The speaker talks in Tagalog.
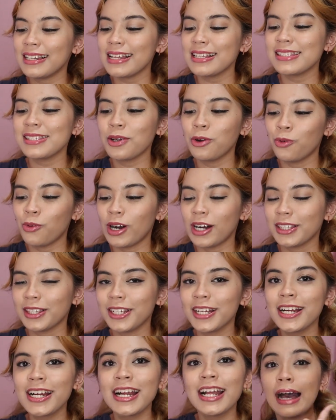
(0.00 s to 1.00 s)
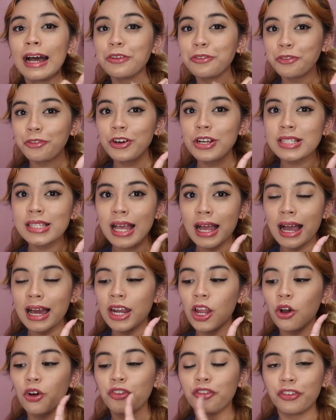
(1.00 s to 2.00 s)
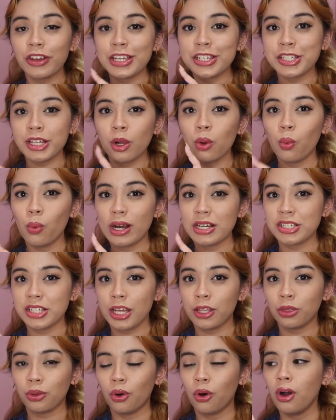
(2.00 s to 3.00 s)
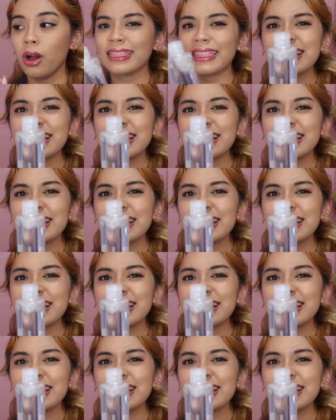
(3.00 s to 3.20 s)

cleansing water. At first, akala ko facial wash ito.